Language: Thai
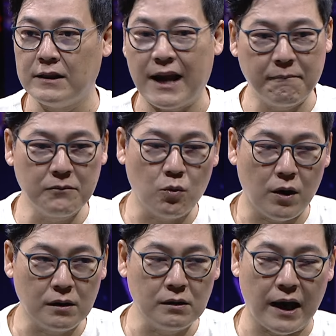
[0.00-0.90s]
ถ้ำหลว
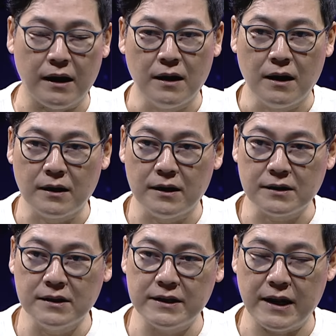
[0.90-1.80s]
งเนี่ยเกิด
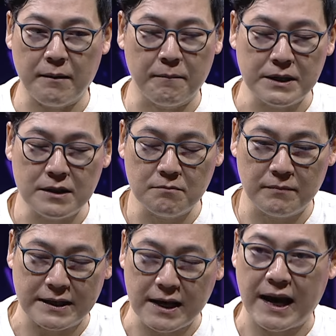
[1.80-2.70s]
ขึ้นเนี่ยมัน
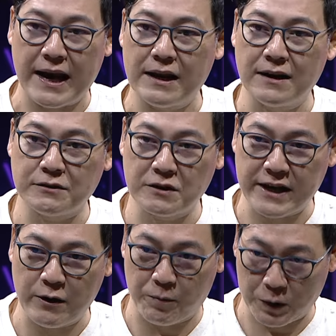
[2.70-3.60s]
มันยังไงแล้วเราต้อง
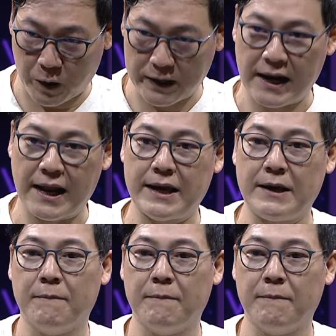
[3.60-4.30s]
ใช้อุปกรณ์อะไร